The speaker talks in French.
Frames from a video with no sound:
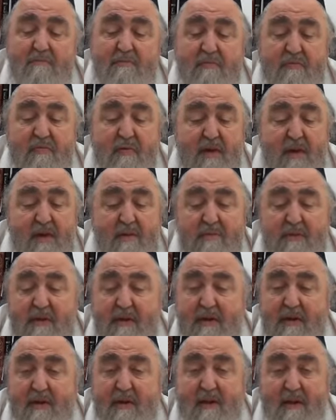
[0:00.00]
pour un
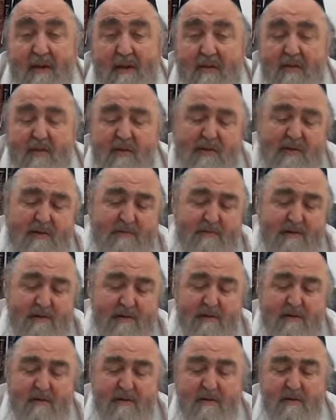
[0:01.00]
prix raisonnable.